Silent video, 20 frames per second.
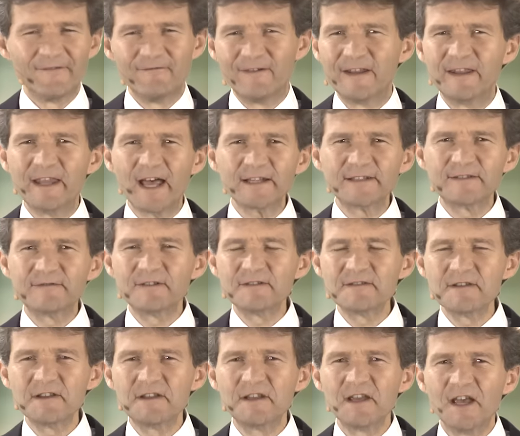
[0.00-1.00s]
wenn das,
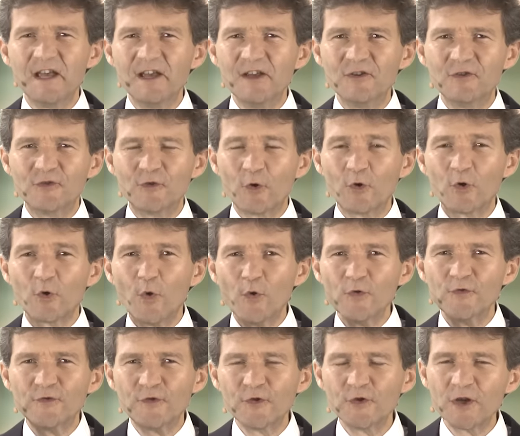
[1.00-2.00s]
was ich so
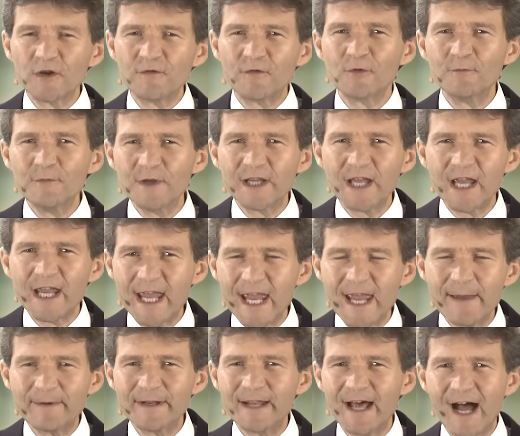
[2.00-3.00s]
großzügig von mir
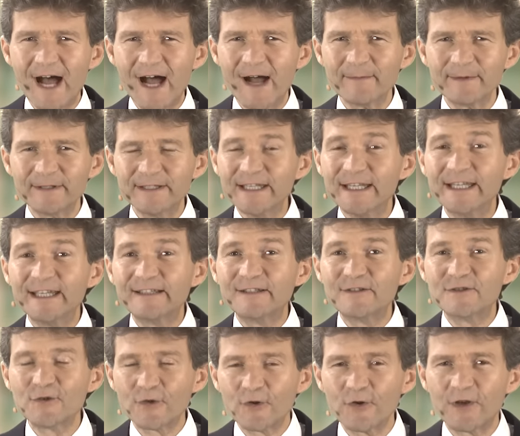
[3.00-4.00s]
gegeben habe,
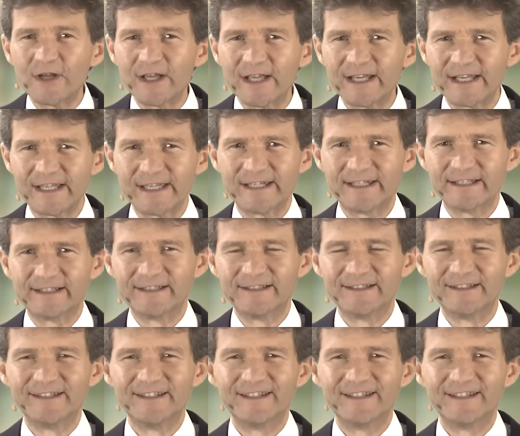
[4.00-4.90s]
nicht zurückkriege,